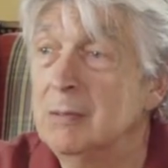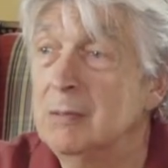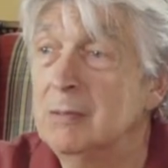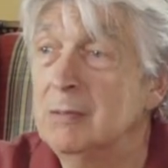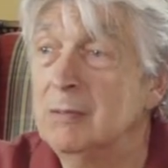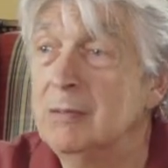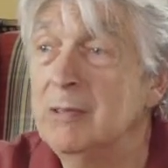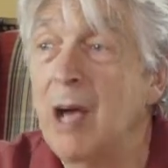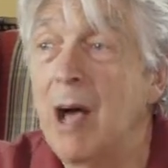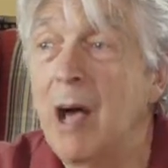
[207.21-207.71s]

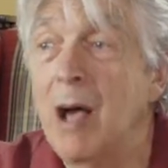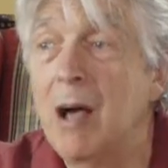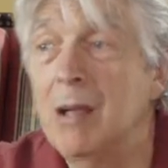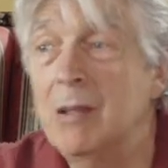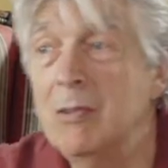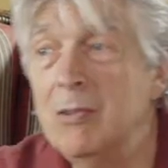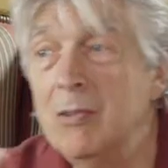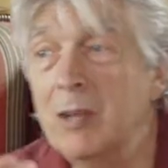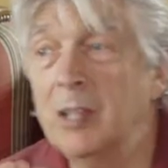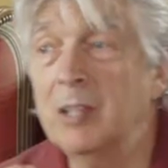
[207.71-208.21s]

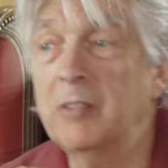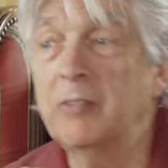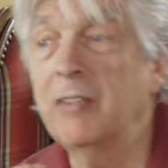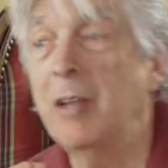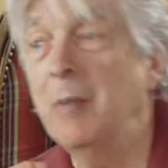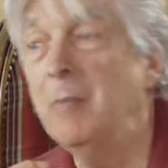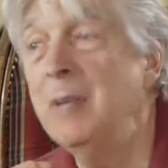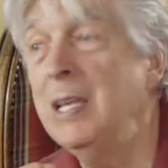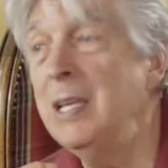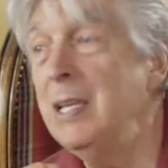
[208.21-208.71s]
Dans notre
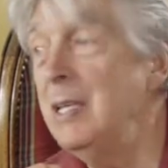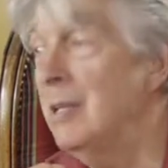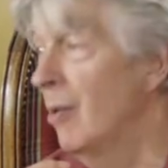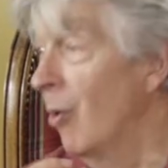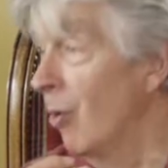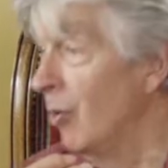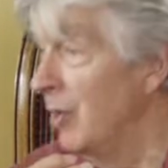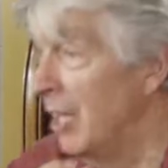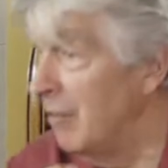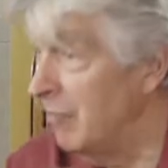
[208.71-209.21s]
famille,
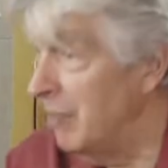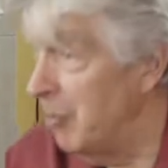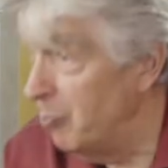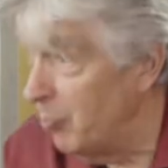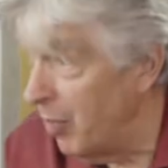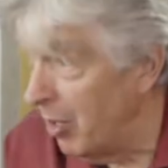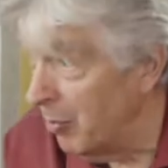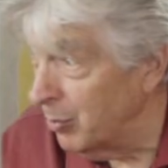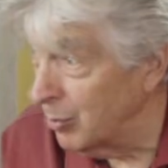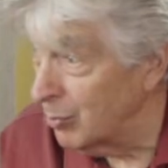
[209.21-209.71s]
on n'avait
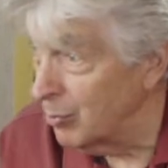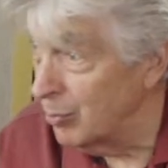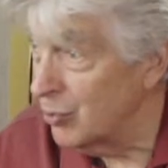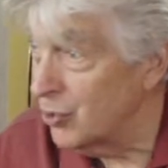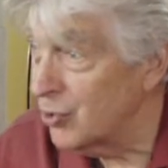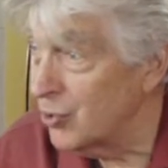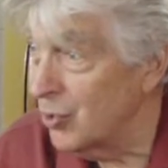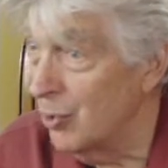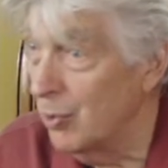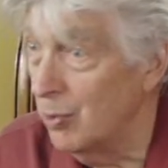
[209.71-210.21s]
pas beaucoup
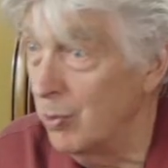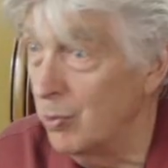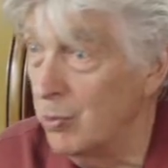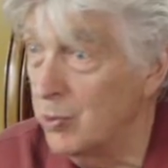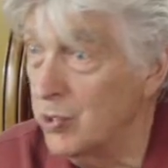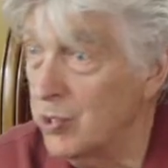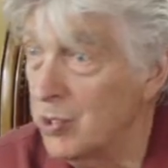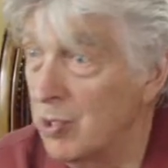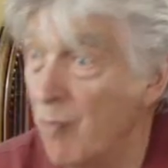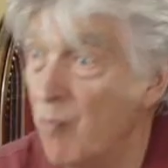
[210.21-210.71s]
de
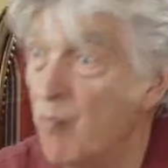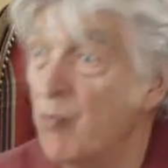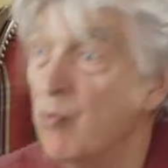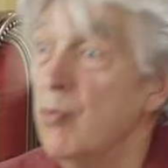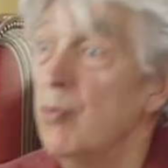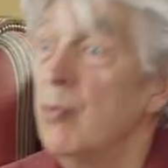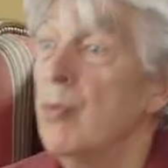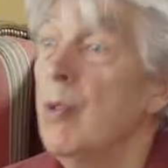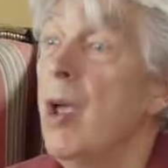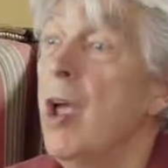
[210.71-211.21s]
choses,
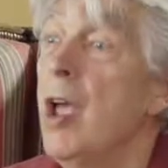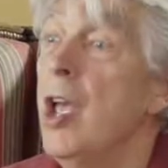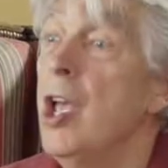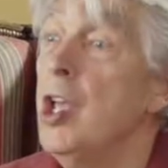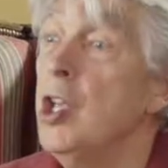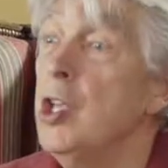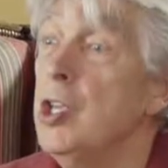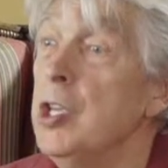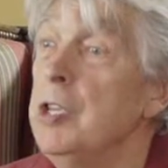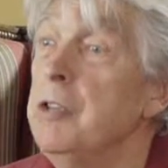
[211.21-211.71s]

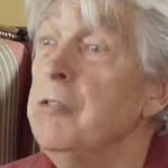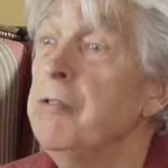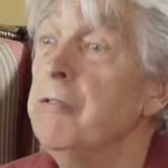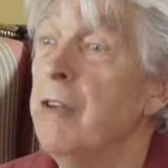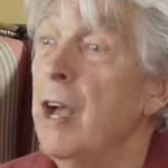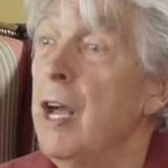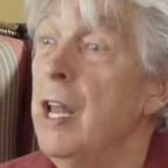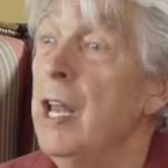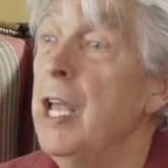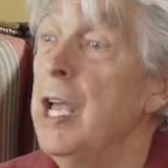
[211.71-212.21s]
et il
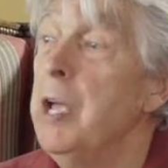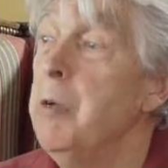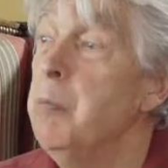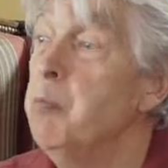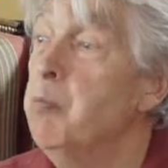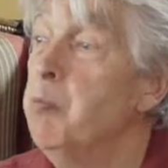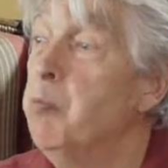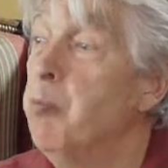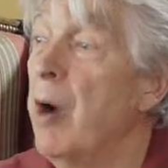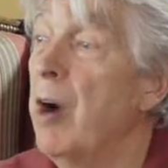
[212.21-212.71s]
fallait
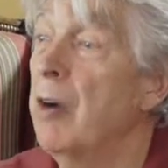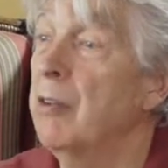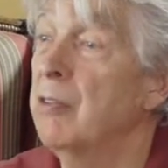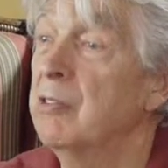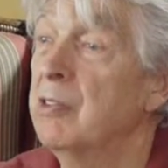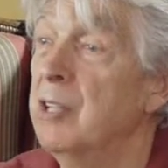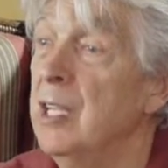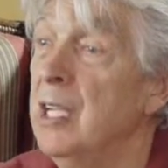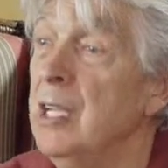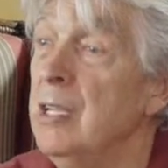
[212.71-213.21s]

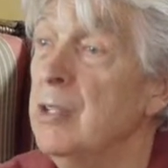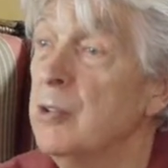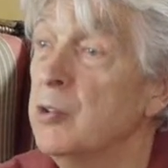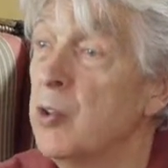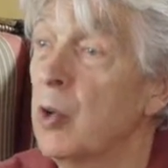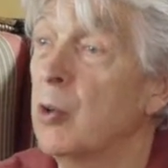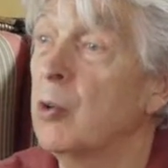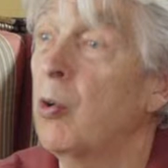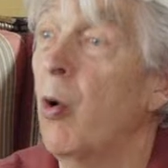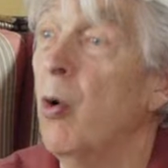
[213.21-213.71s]
porter
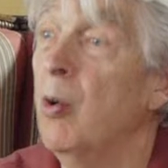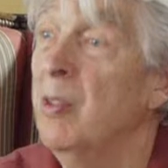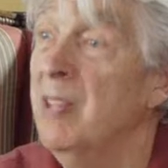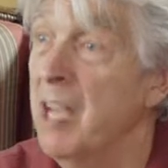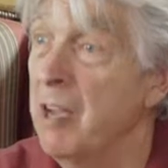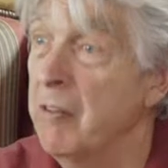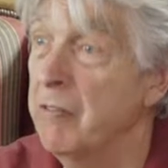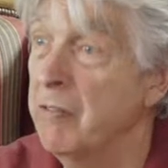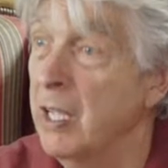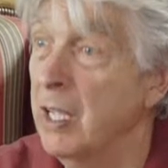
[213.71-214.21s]
ce qu'on
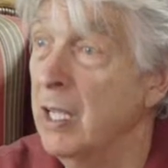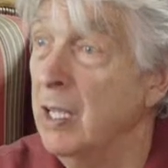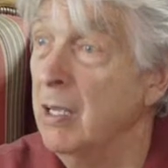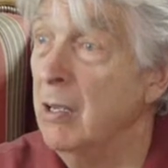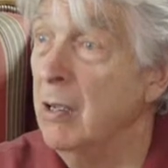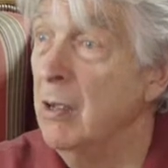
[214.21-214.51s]
avait.